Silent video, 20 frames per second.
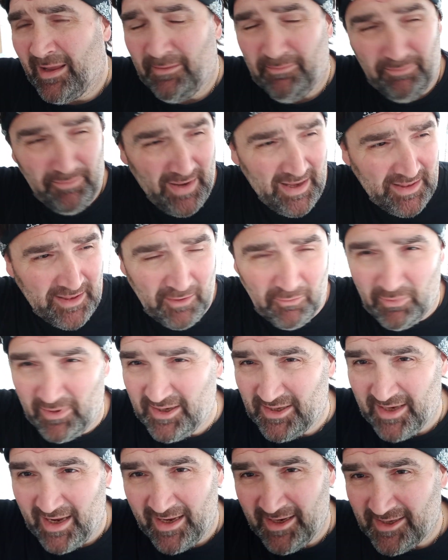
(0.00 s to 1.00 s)
Metti quei
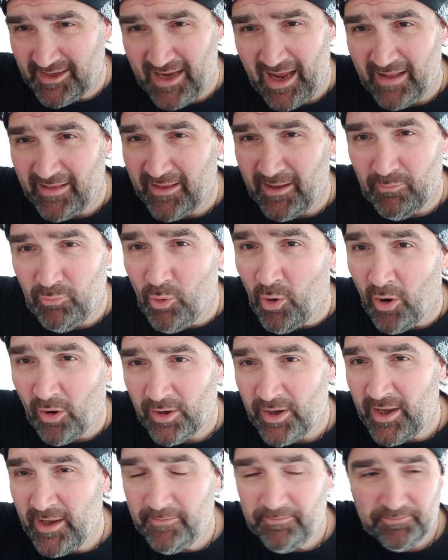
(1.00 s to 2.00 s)
6-7
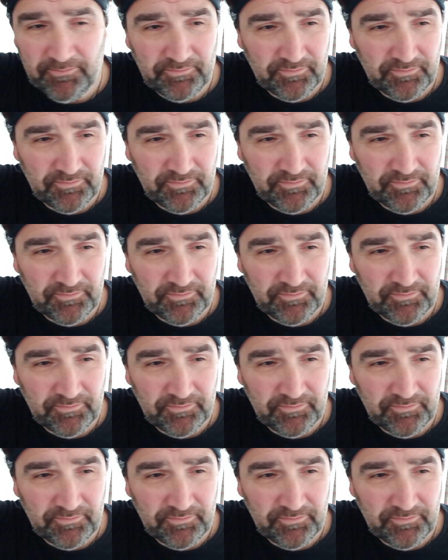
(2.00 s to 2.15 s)
buoni